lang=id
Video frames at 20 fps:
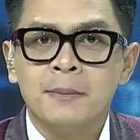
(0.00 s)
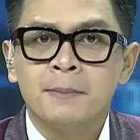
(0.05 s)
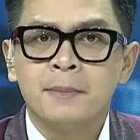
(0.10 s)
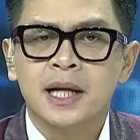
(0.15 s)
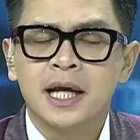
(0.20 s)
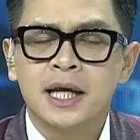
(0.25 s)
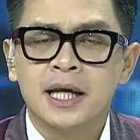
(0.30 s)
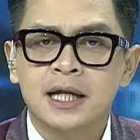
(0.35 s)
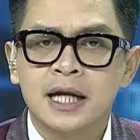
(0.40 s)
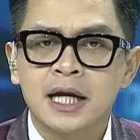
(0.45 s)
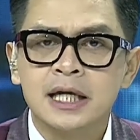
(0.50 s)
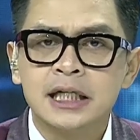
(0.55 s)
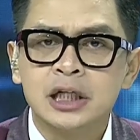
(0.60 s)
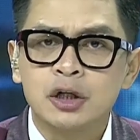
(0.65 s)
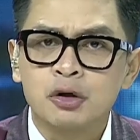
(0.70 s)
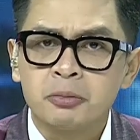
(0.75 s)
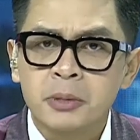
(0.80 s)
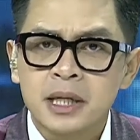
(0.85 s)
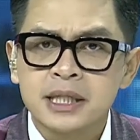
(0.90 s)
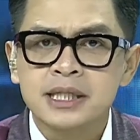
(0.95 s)
Pelayanan di
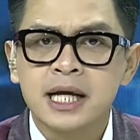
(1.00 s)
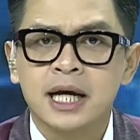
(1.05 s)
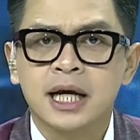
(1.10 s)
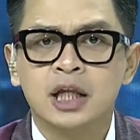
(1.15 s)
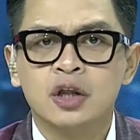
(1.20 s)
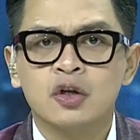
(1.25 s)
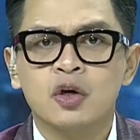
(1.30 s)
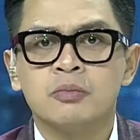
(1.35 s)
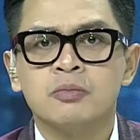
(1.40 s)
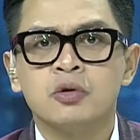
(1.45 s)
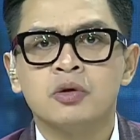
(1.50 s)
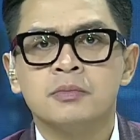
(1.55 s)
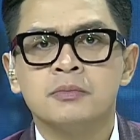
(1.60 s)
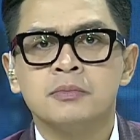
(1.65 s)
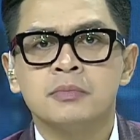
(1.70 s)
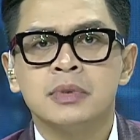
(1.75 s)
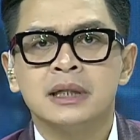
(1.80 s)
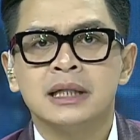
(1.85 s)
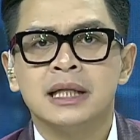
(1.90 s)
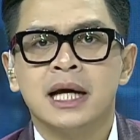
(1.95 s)
Rumah Sakit
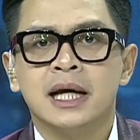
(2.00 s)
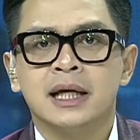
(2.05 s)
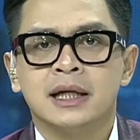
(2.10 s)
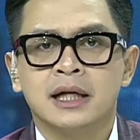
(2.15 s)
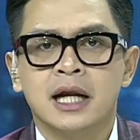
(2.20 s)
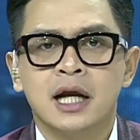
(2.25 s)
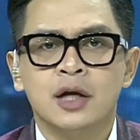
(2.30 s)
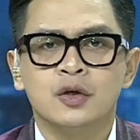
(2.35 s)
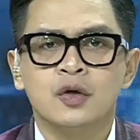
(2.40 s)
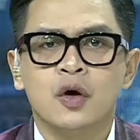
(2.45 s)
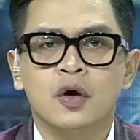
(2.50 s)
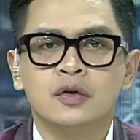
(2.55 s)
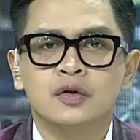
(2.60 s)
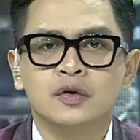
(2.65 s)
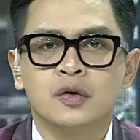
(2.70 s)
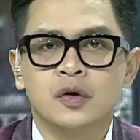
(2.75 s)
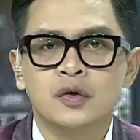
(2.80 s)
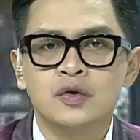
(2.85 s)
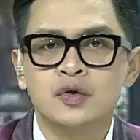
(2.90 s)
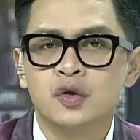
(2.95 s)
Umum Daerah
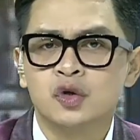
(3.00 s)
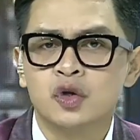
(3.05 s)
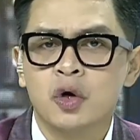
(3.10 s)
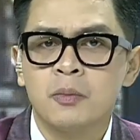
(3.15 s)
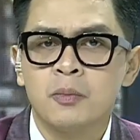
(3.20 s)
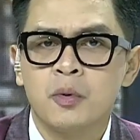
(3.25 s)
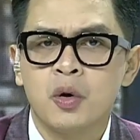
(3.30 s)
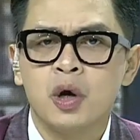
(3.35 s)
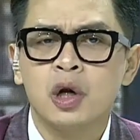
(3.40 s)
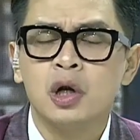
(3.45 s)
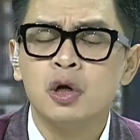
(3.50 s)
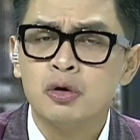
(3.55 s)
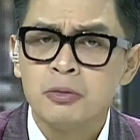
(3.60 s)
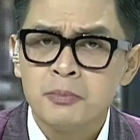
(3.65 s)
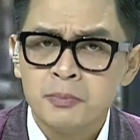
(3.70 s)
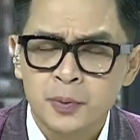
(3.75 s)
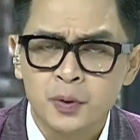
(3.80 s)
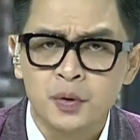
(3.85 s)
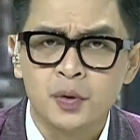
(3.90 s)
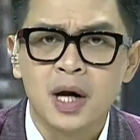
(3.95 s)
Dr. Sutomo
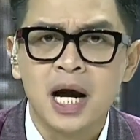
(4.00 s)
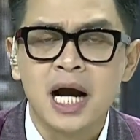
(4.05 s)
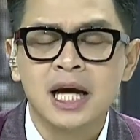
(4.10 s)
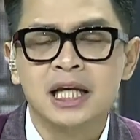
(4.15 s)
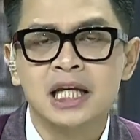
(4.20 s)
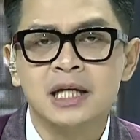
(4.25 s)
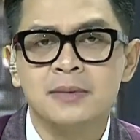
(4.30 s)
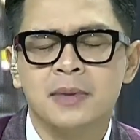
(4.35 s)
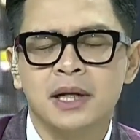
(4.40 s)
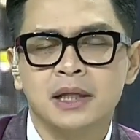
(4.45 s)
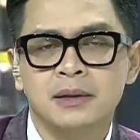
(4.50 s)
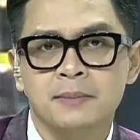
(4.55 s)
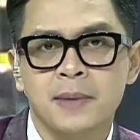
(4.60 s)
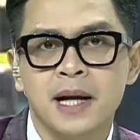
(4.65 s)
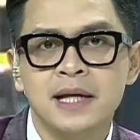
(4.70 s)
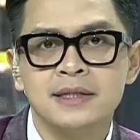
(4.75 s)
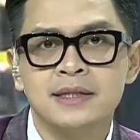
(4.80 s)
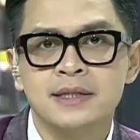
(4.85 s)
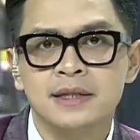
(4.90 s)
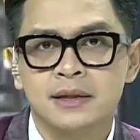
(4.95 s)
lumpuh akibat
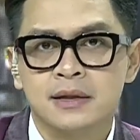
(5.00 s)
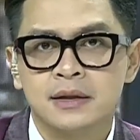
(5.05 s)
banjir.